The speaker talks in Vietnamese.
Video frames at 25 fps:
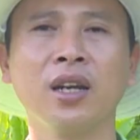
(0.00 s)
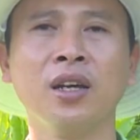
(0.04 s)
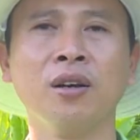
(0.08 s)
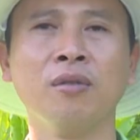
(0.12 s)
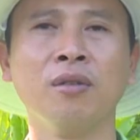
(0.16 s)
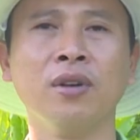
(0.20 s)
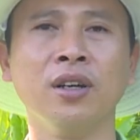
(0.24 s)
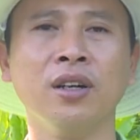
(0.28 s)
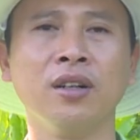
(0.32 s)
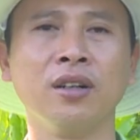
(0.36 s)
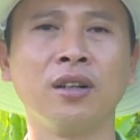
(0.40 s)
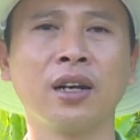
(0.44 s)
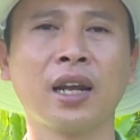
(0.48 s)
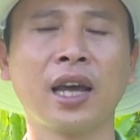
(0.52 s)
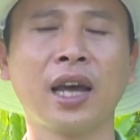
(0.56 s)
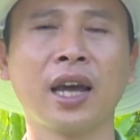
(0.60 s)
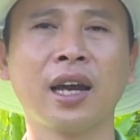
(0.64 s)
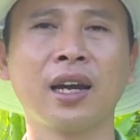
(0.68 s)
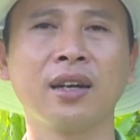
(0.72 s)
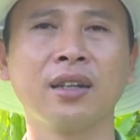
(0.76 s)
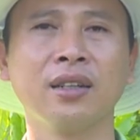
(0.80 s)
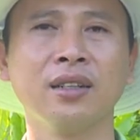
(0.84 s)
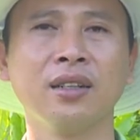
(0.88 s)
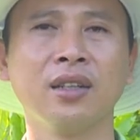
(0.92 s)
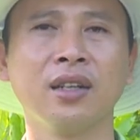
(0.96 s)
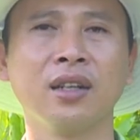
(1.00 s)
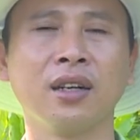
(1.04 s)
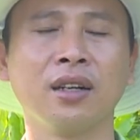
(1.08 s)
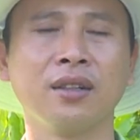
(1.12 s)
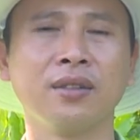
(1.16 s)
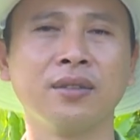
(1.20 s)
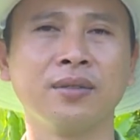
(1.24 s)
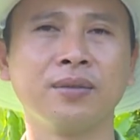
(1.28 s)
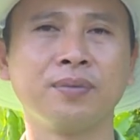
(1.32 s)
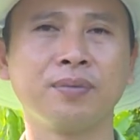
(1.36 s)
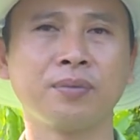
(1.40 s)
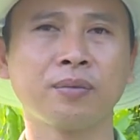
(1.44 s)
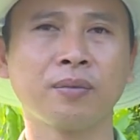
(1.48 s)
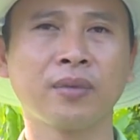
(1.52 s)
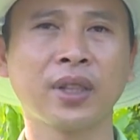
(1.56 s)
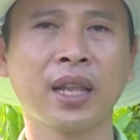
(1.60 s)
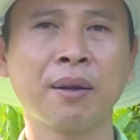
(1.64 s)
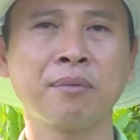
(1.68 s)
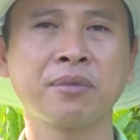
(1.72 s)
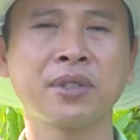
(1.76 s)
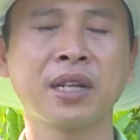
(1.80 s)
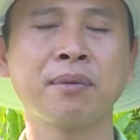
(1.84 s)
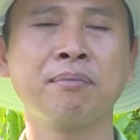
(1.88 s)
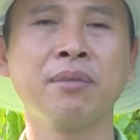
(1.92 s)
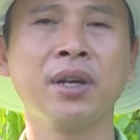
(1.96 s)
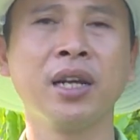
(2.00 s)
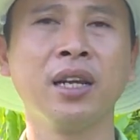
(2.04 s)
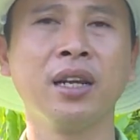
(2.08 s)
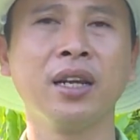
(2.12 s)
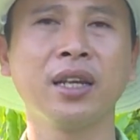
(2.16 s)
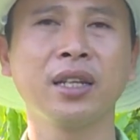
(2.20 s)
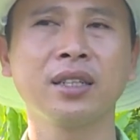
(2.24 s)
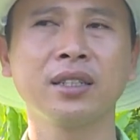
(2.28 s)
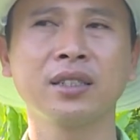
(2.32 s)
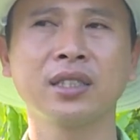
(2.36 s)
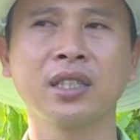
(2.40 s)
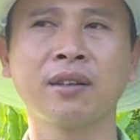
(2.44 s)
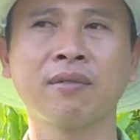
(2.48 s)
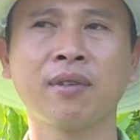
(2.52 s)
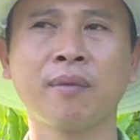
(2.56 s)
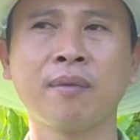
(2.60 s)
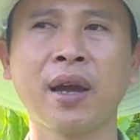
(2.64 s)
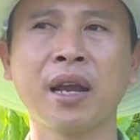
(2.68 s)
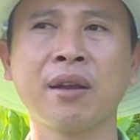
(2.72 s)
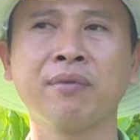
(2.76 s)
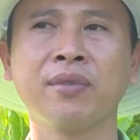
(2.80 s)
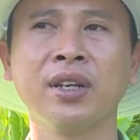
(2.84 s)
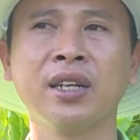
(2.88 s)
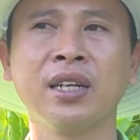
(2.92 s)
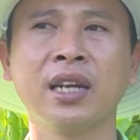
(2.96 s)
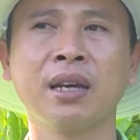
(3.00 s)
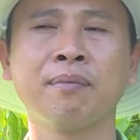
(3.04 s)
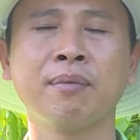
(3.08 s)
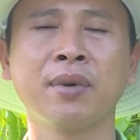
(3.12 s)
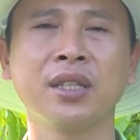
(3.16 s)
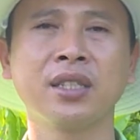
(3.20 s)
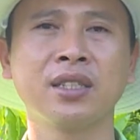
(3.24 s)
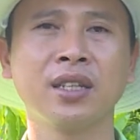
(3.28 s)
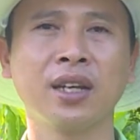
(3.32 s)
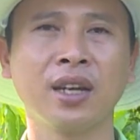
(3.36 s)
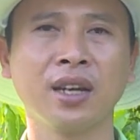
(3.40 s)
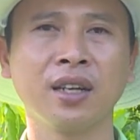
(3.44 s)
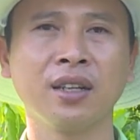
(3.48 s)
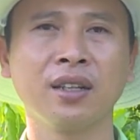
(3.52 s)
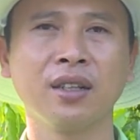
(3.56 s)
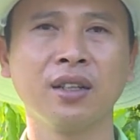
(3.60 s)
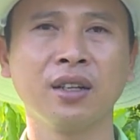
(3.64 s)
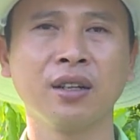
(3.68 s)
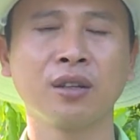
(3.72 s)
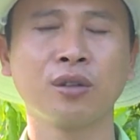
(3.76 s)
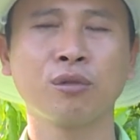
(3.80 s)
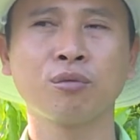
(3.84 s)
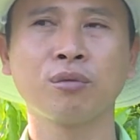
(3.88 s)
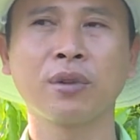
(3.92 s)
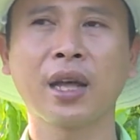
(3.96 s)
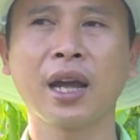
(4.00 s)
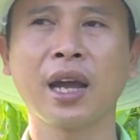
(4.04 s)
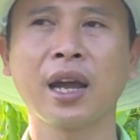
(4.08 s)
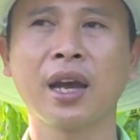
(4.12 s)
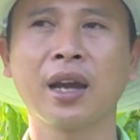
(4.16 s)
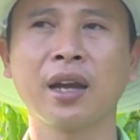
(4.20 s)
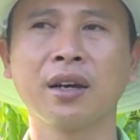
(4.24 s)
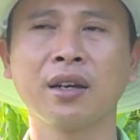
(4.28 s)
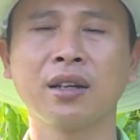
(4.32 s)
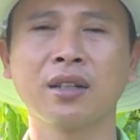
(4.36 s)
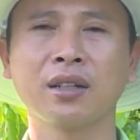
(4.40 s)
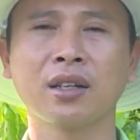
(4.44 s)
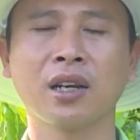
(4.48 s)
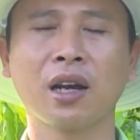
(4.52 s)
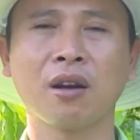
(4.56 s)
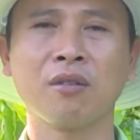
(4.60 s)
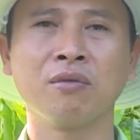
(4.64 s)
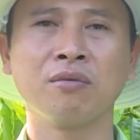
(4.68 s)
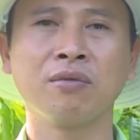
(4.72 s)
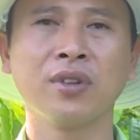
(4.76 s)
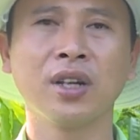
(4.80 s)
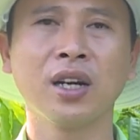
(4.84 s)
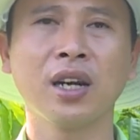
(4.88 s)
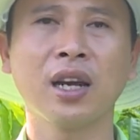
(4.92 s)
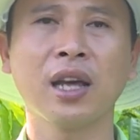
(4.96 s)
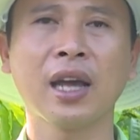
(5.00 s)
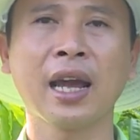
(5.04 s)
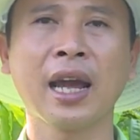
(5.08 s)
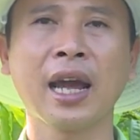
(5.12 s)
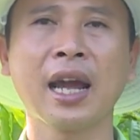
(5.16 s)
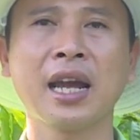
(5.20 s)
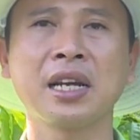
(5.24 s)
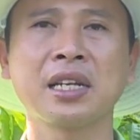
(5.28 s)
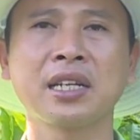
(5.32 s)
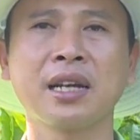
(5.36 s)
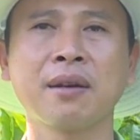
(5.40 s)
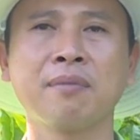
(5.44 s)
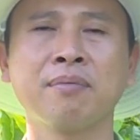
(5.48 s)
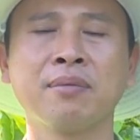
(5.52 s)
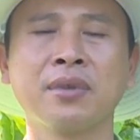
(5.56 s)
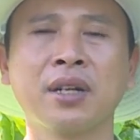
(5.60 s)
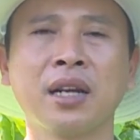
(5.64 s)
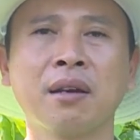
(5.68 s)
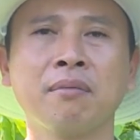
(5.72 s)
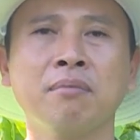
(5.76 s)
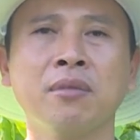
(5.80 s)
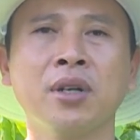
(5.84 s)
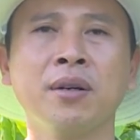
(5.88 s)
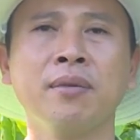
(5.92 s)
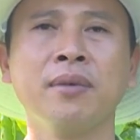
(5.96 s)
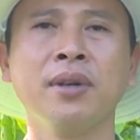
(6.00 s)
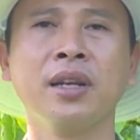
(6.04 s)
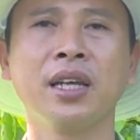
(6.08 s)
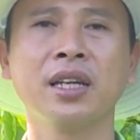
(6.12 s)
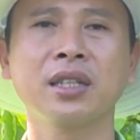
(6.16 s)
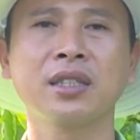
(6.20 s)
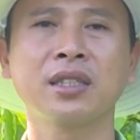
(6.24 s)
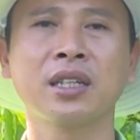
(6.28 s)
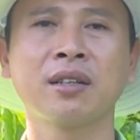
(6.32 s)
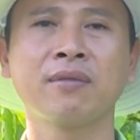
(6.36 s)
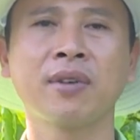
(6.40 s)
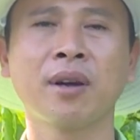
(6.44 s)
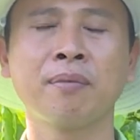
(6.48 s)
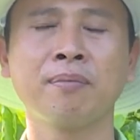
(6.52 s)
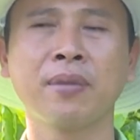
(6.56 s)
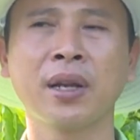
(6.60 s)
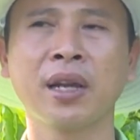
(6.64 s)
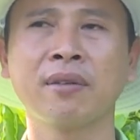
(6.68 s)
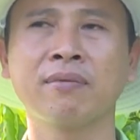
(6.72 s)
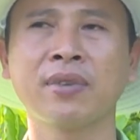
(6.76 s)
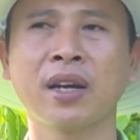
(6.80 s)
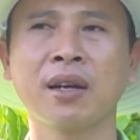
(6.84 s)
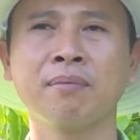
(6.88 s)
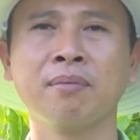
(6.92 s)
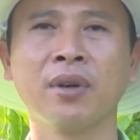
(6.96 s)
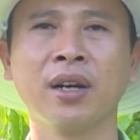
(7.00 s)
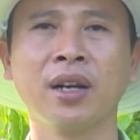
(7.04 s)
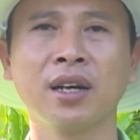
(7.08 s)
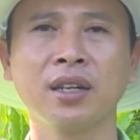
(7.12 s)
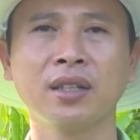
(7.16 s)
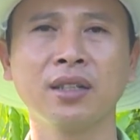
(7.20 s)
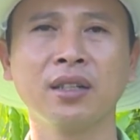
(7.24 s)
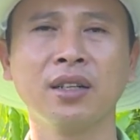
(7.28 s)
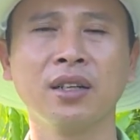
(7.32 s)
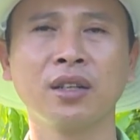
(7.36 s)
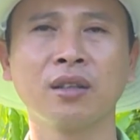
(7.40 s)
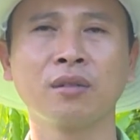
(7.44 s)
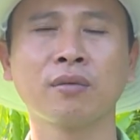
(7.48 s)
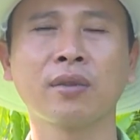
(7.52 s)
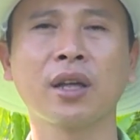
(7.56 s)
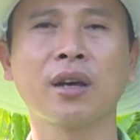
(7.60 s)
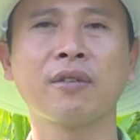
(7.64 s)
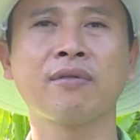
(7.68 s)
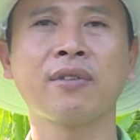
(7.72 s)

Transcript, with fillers: liều lượng là 500ml sản phẩm Anvin 5C, chúng ta cộng với là 250ml sản phẩm delfime bled, ta